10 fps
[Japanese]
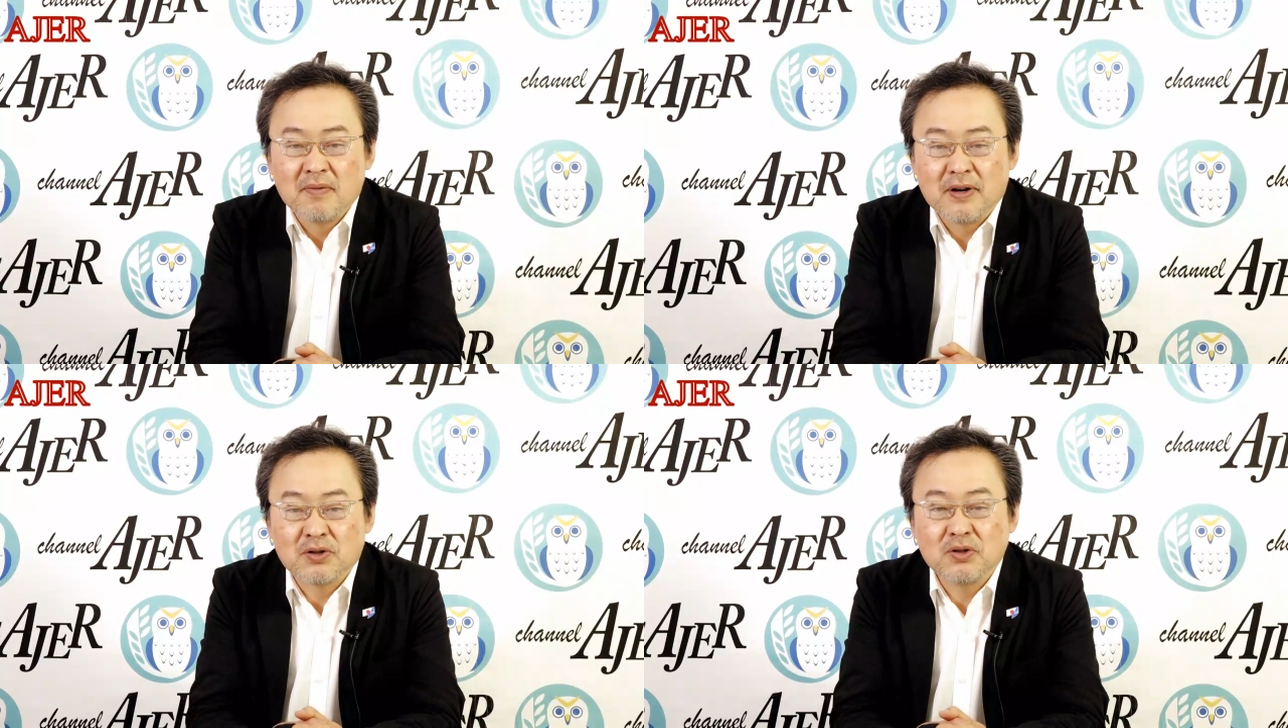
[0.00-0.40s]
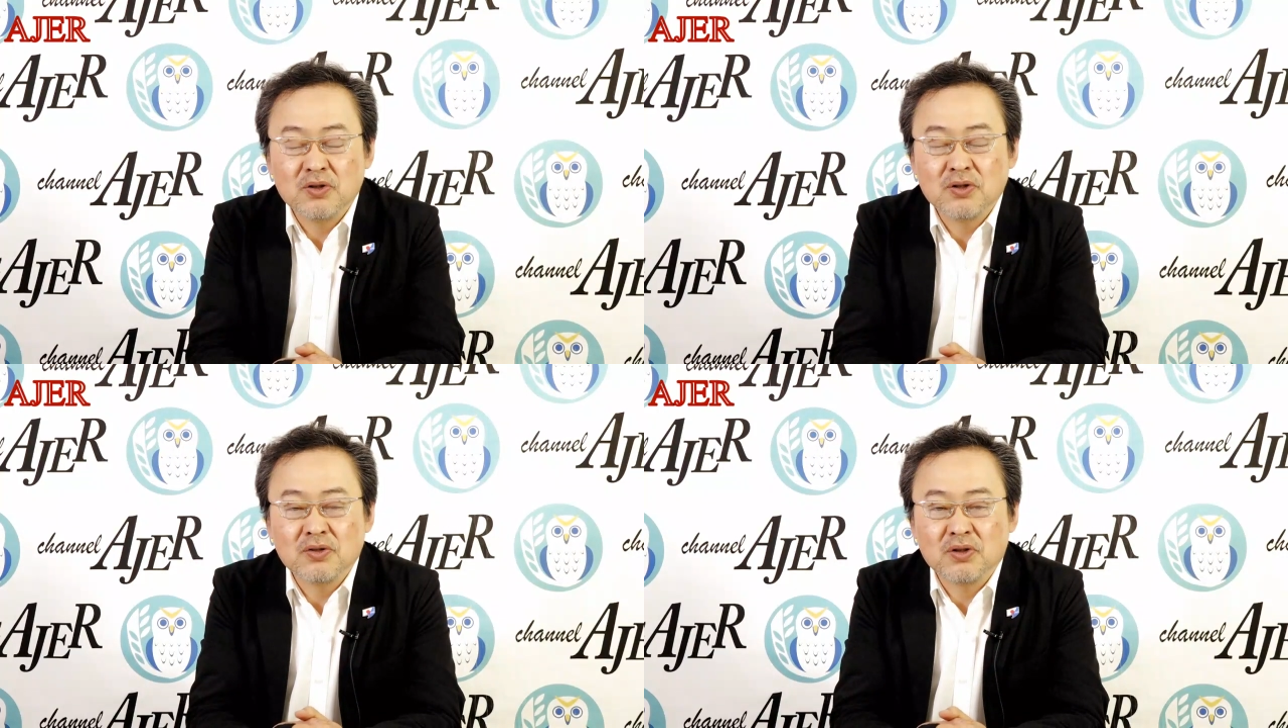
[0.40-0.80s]
まあ、
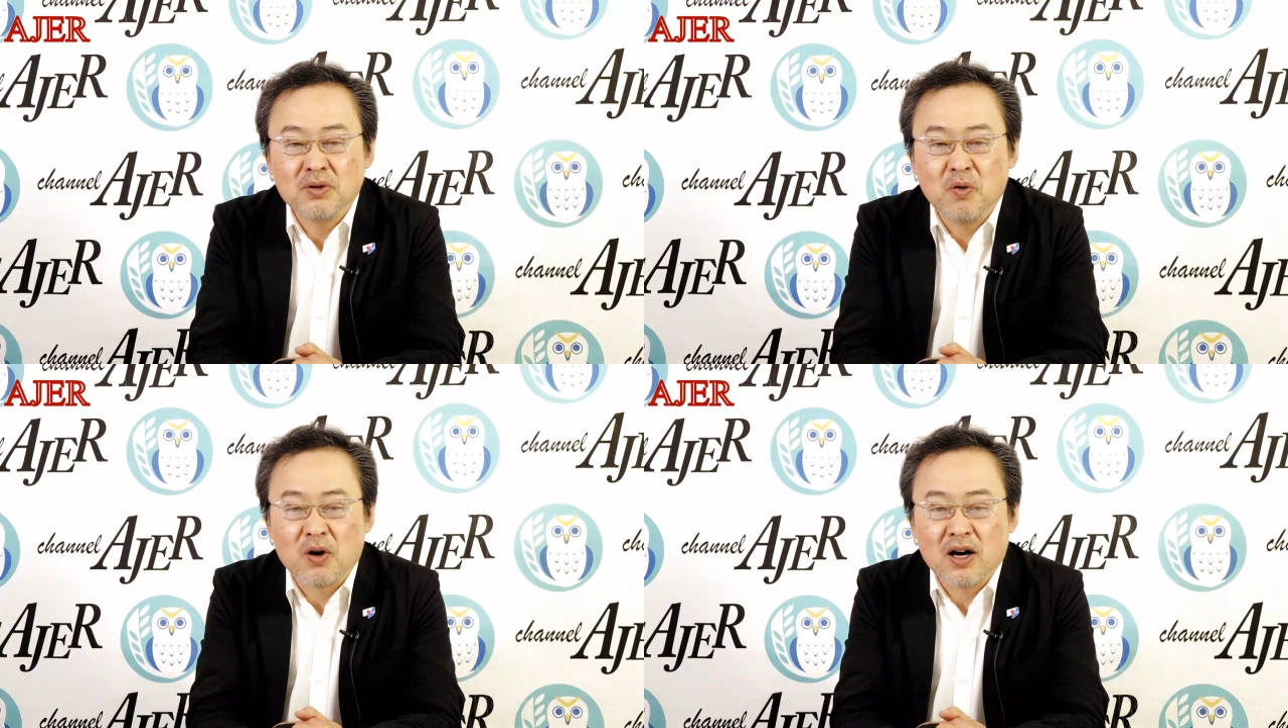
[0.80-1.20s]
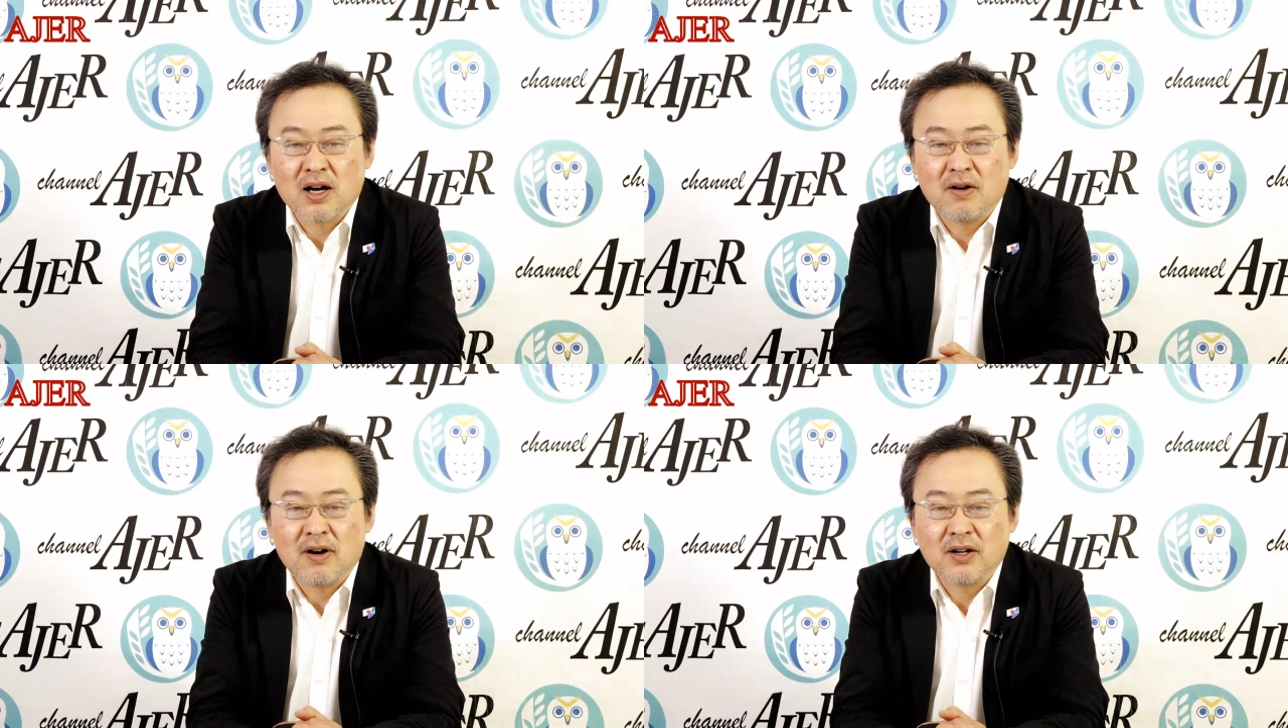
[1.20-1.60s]
そういうのにも
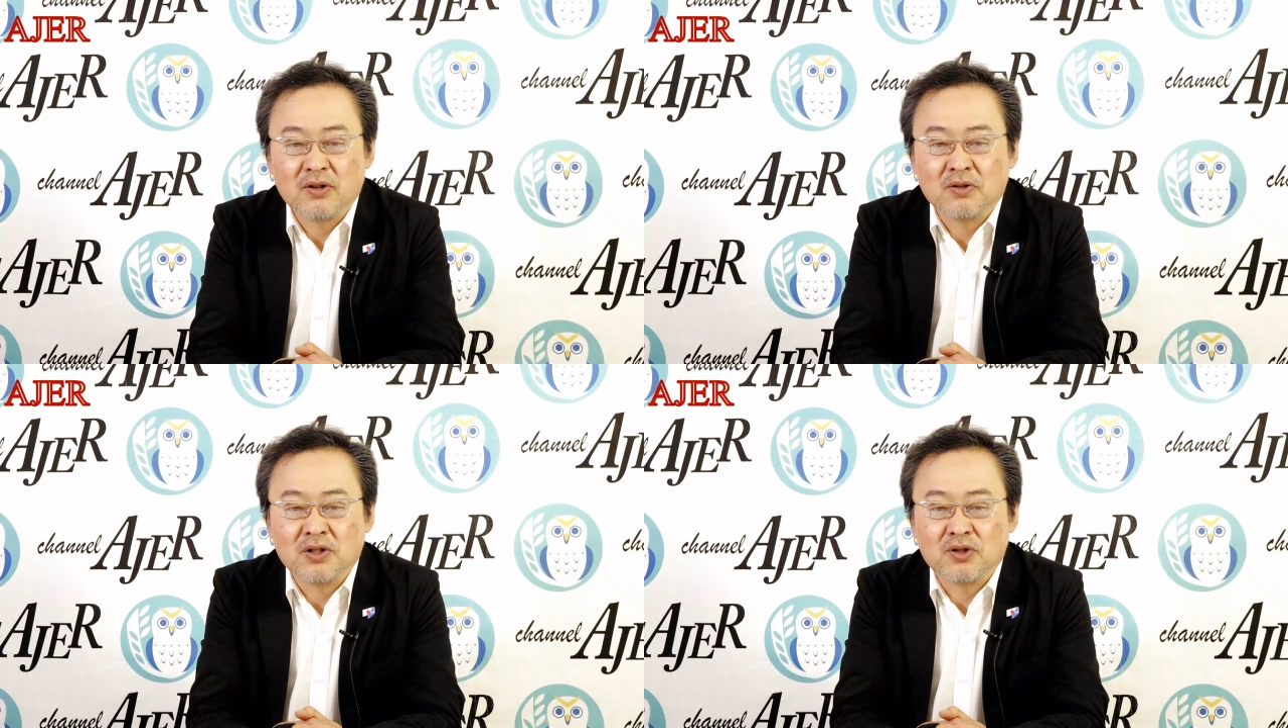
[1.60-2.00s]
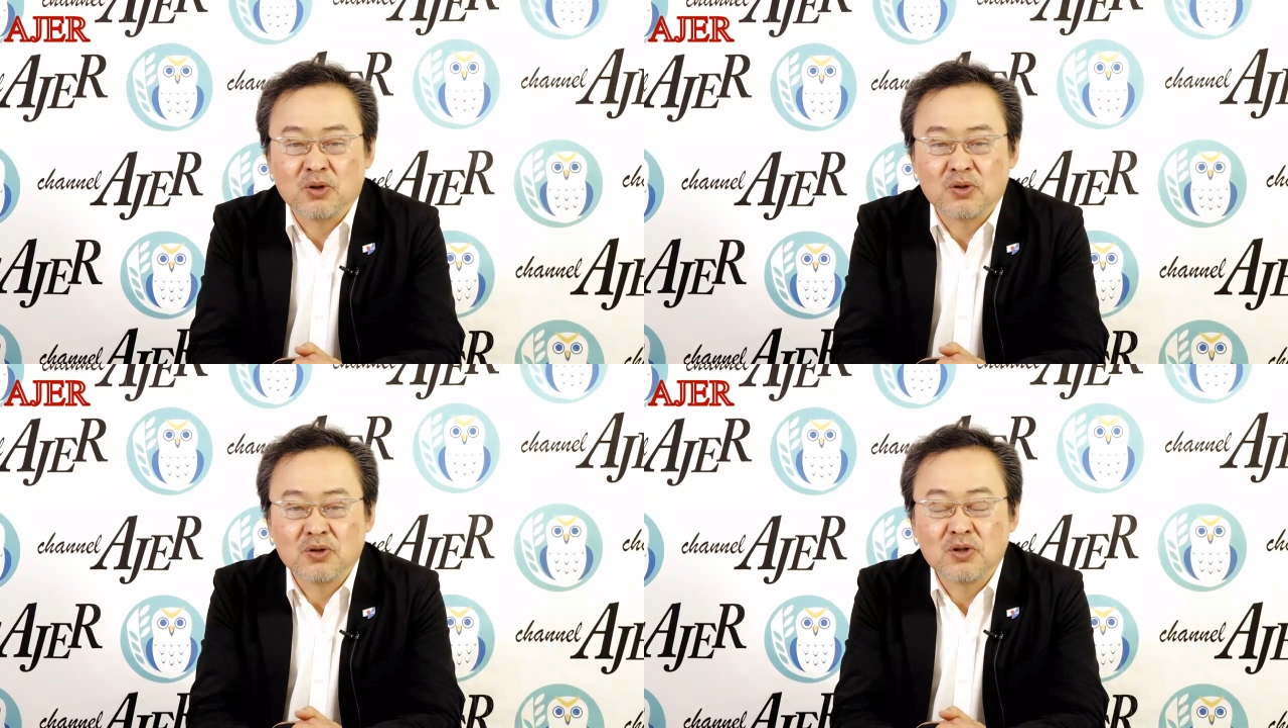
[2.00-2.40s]
関わるように
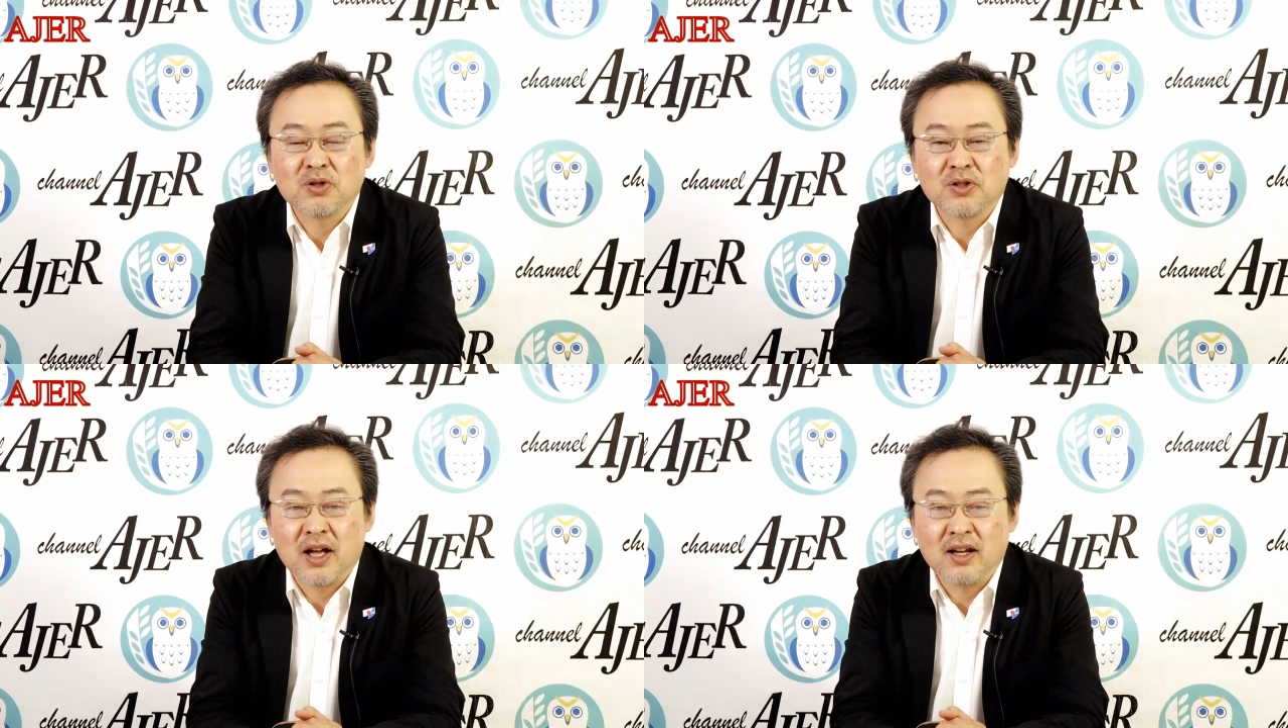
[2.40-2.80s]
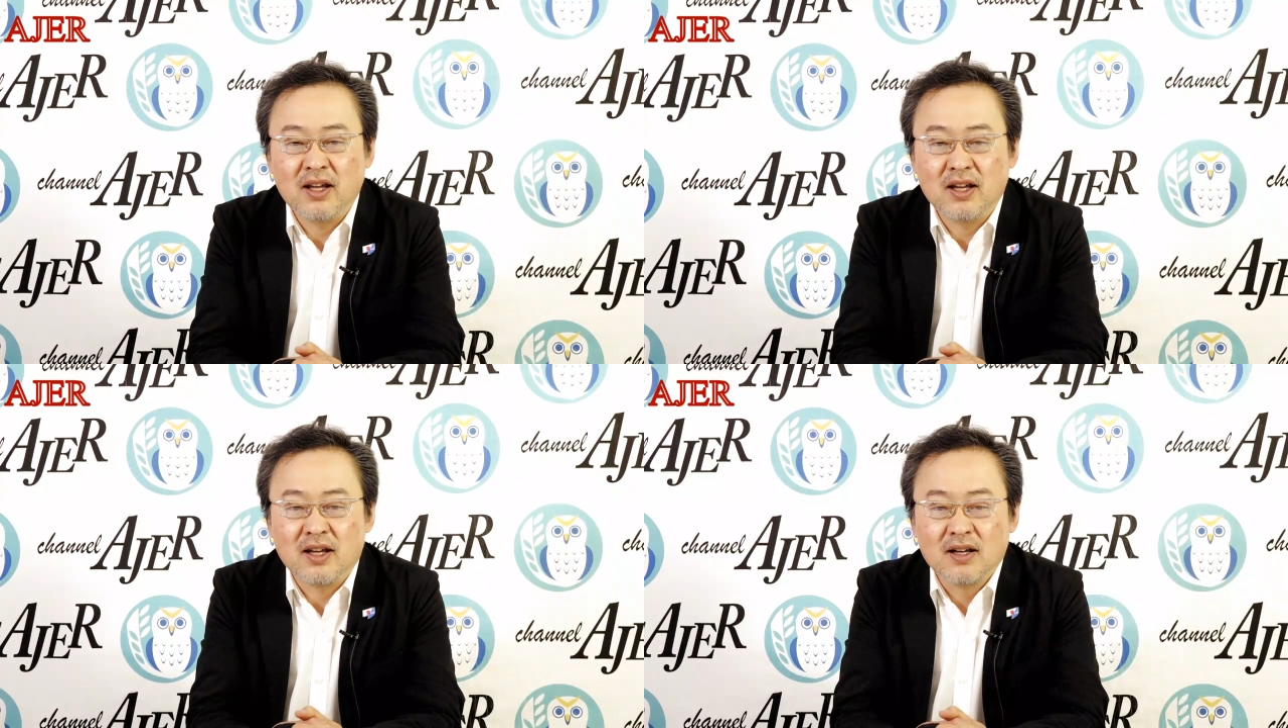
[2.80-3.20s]
ちょっとずつな
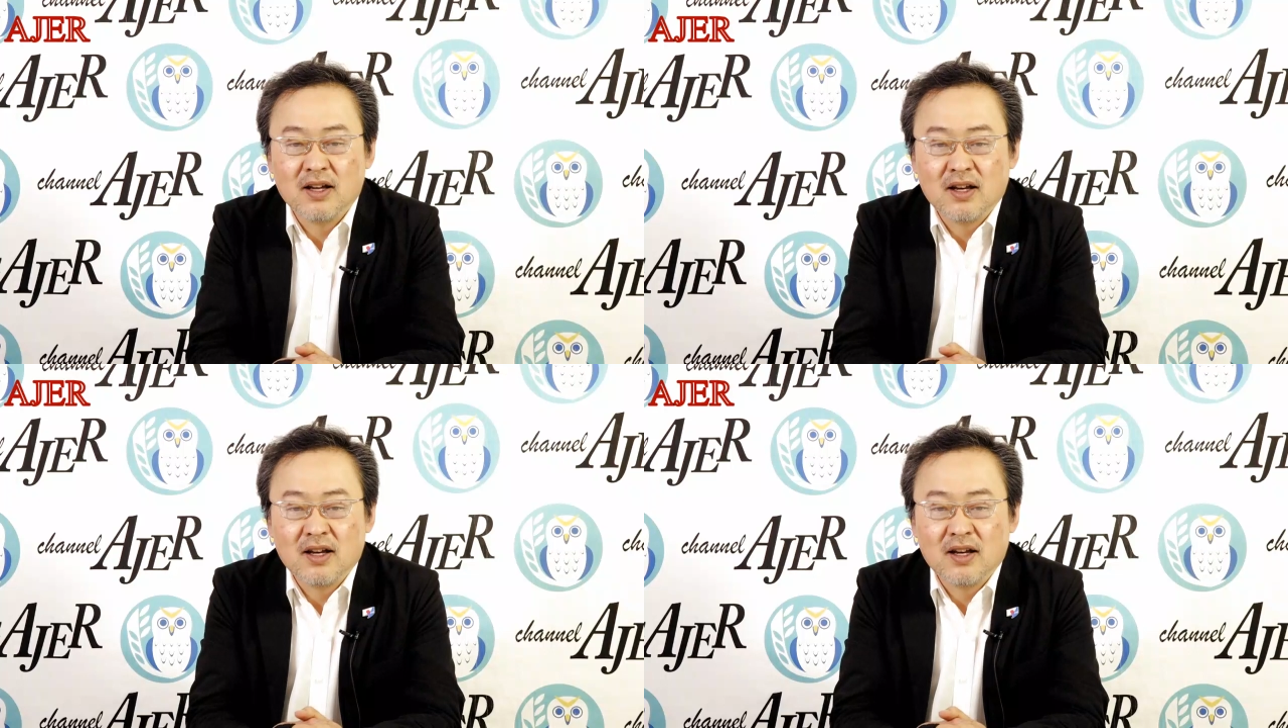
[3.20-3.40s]
り、